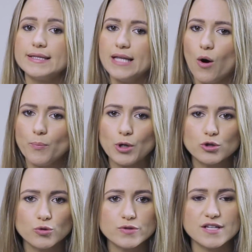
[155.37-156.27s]
não
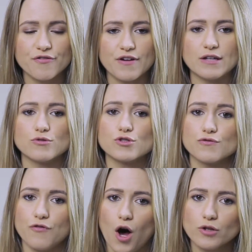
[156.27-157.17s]
produz
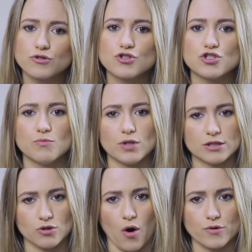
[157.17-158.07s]
efeitos
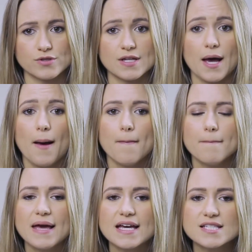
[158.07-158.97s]
fotoestimulatórios,
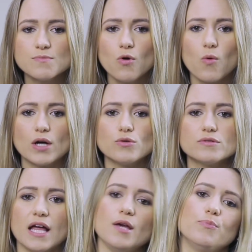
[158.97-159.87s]
mesmo quando
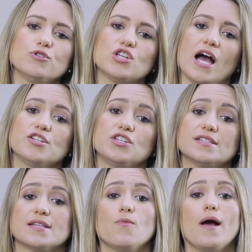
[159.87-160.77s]
o tempo de
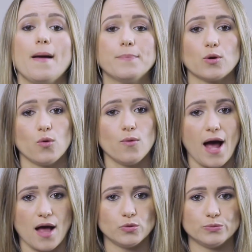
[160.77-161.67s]
radiação é
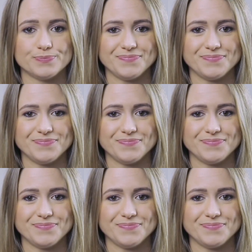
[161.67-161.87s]
prolongado.